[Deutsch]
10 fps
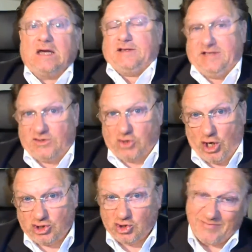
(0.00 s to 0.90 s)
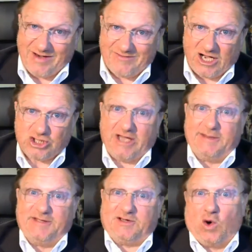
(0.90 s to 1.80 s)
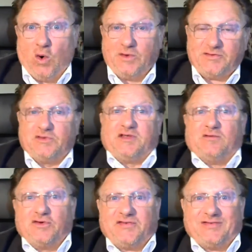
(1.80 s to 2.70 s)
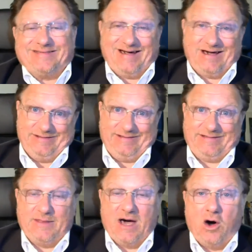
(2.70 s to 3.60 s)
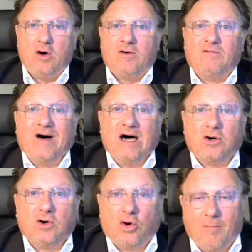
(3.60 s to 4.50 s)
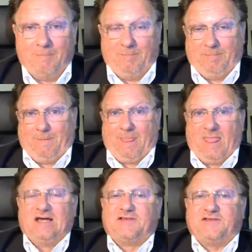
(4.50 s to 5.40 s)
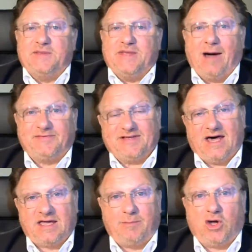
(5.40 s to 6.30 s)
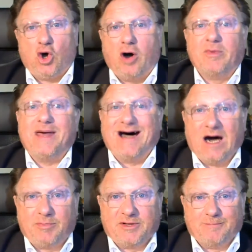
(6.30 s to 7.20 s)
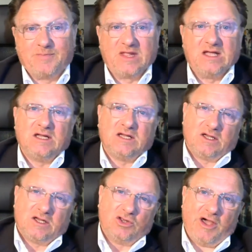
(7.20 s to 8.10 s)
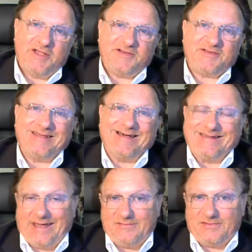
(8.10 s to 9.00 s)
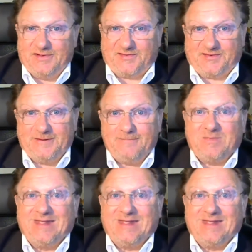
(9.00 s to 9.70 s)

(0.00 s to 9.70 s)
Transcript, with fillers: Die Enttäuschung war wahrscheinlich groß und Sie wussten gar nicht genau, warum Sie die Absage bekommen haben. Neueste Erkenntnisse